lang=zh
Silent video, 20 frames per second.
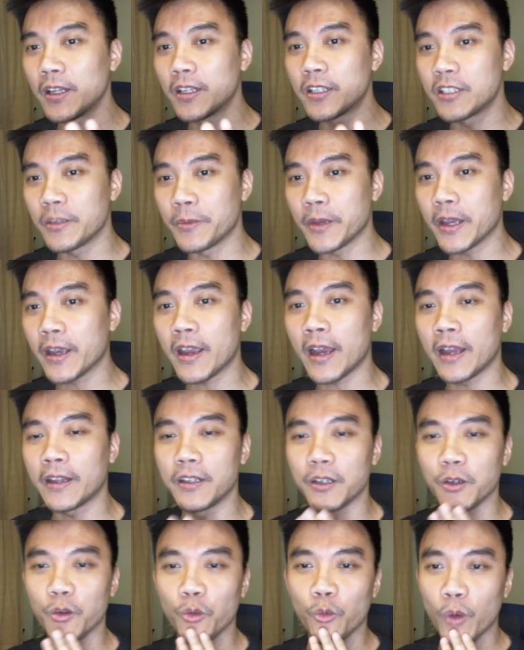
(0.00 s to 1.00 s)
这边看
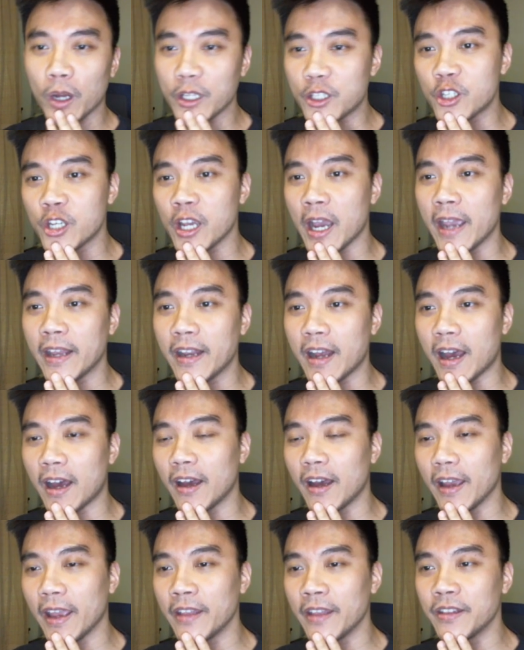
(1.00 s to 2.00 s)
了，What
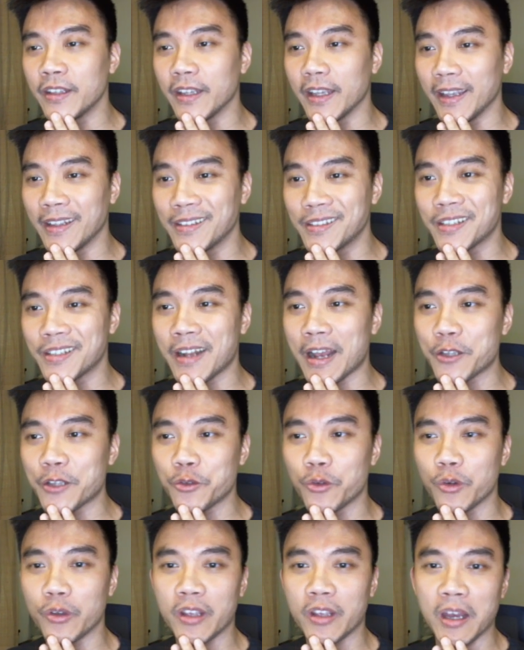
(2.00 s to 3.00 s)
China and the
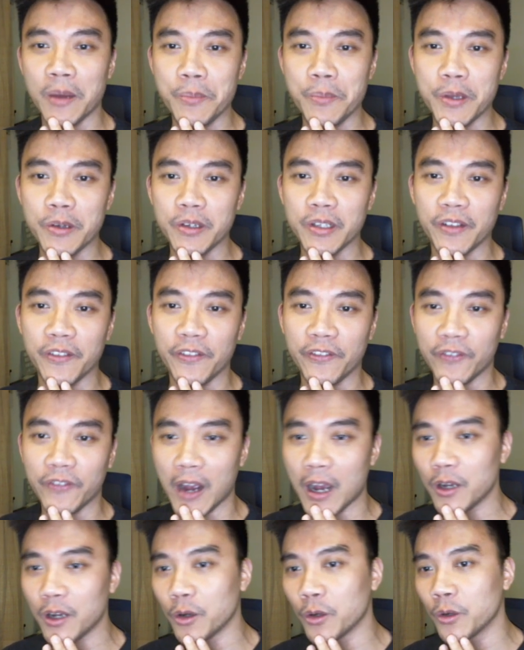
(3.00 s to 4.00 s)
international community
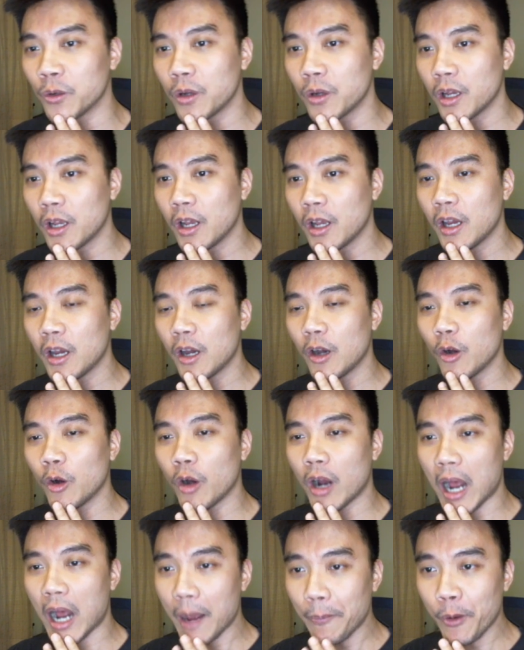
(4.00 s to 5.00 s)
follow
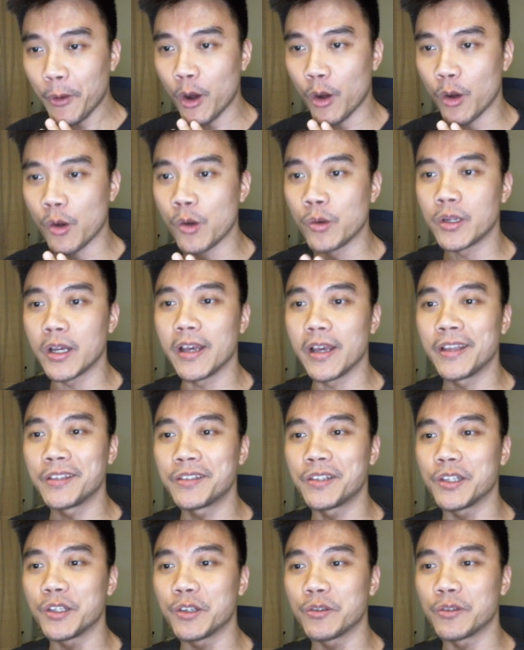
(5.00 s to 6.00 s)
or uphold
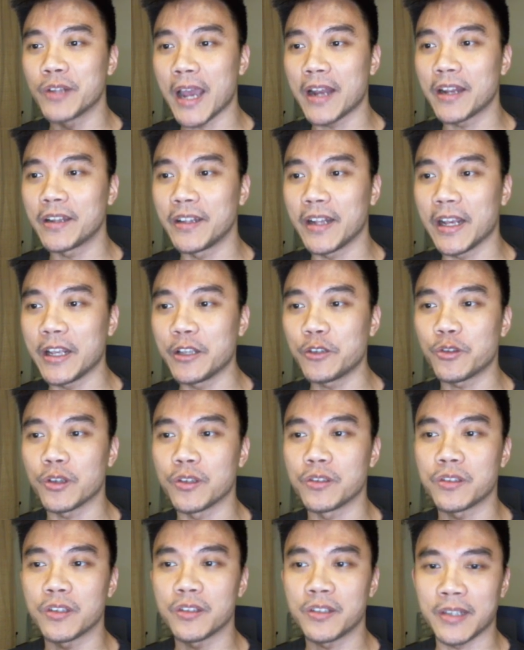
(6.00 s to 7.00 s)
is the United
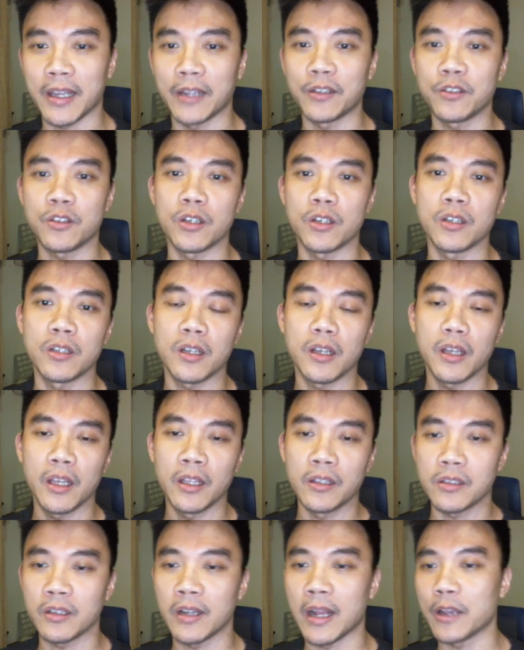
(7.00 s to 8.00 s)
Nations-centered
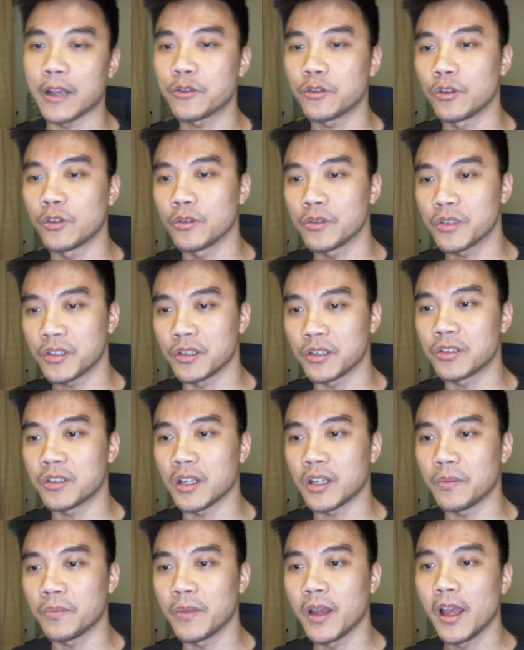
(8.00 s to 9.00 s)
international
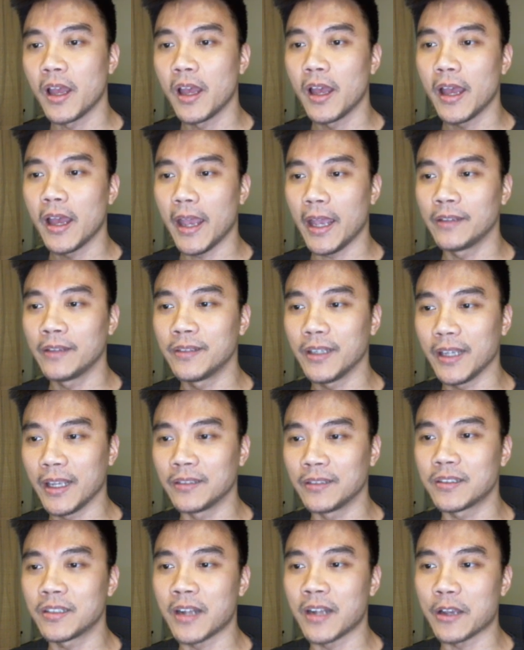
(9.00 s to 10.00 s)
system and the
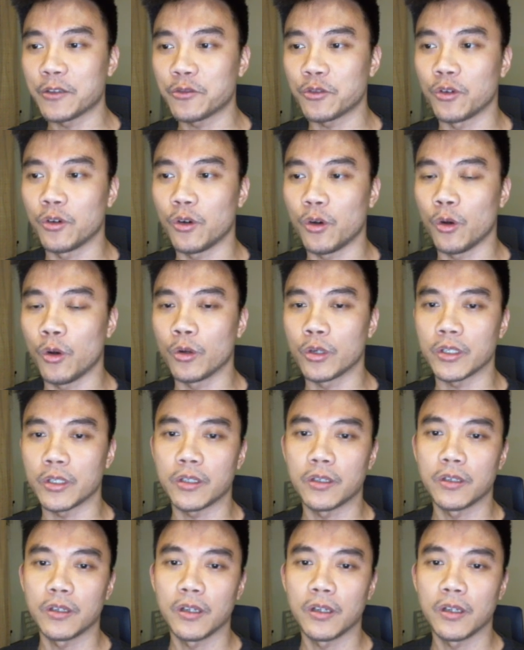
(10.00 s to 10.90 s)
international order